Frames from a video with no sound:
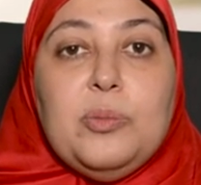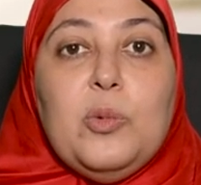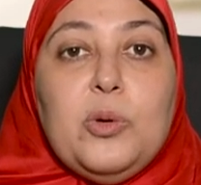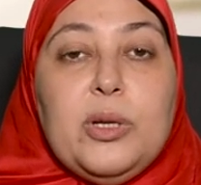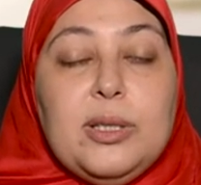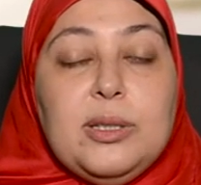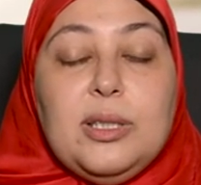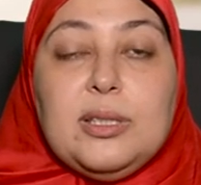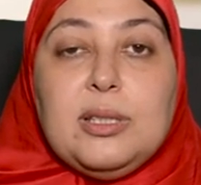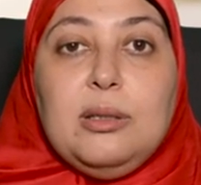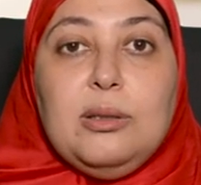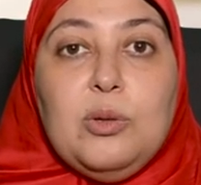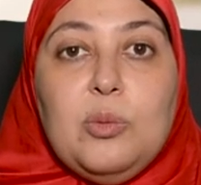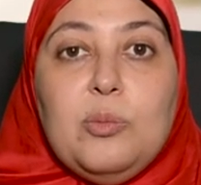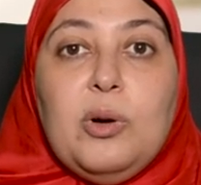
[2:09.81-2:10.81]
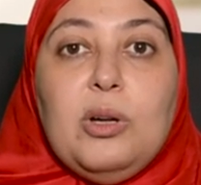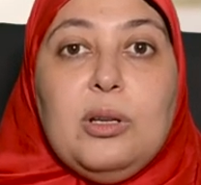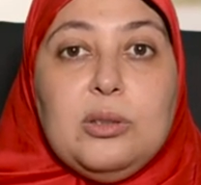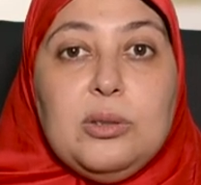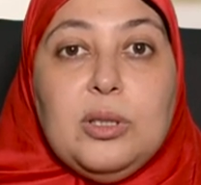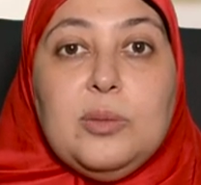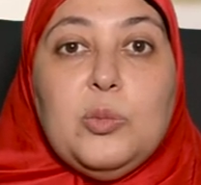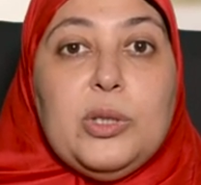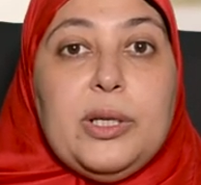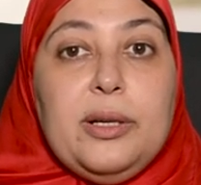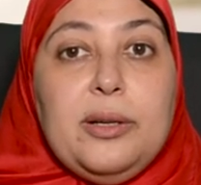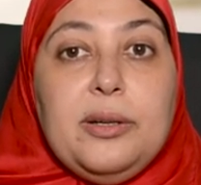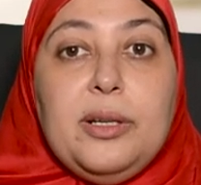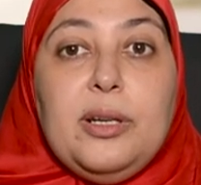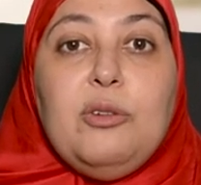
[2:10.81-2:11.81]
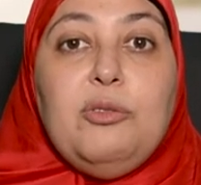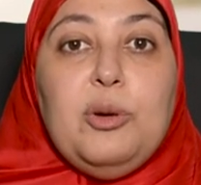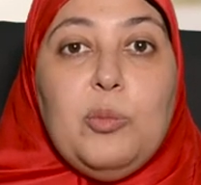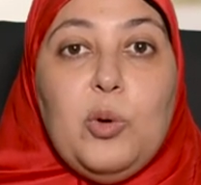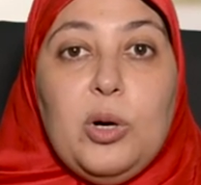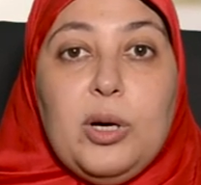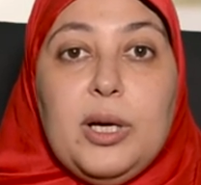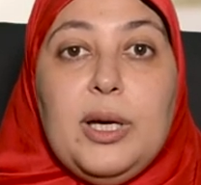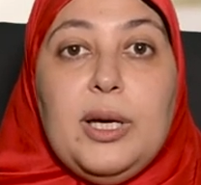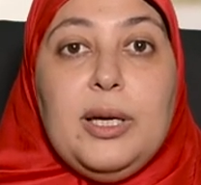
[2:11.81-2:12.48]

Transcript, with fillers: ممكن تحصل لهم جلطات متكررة في المخ